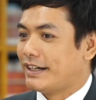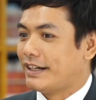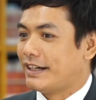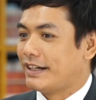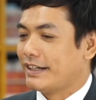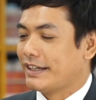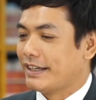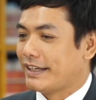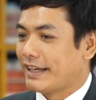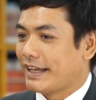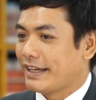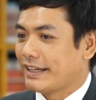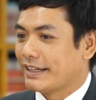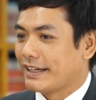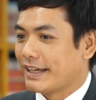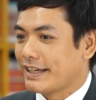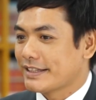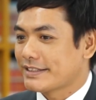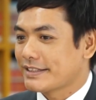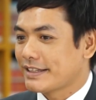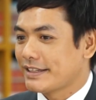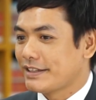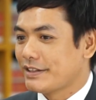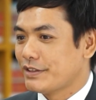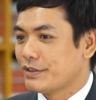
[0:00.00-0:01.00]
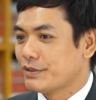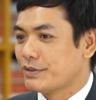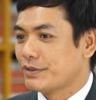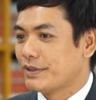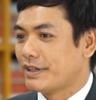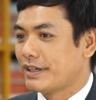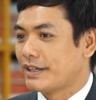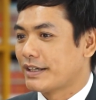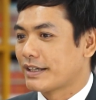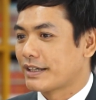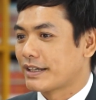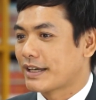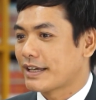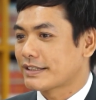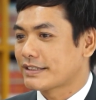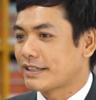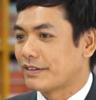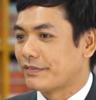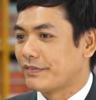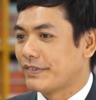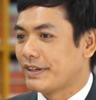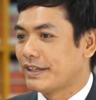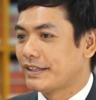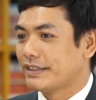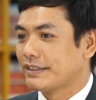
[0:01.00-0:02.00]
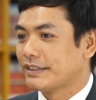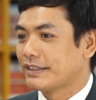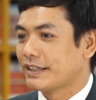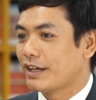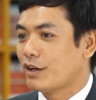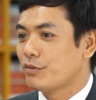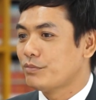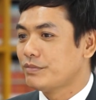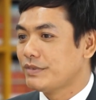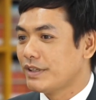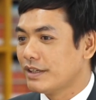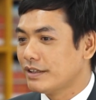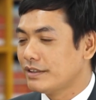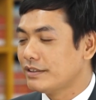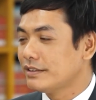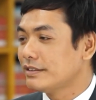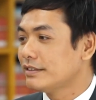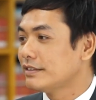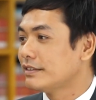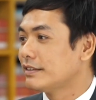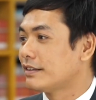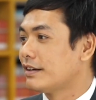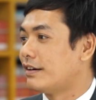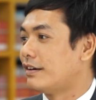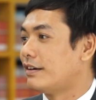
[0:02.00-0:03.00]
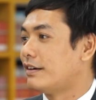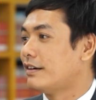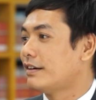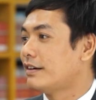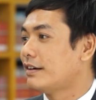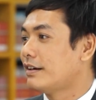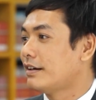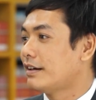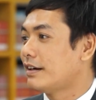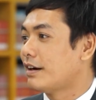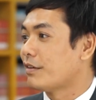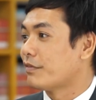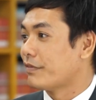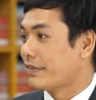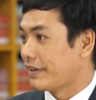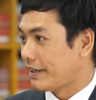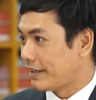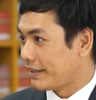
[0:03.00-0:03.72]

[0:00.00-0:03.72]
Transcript: À, hiện nay ở SIU ờ, các giảng viên không những có học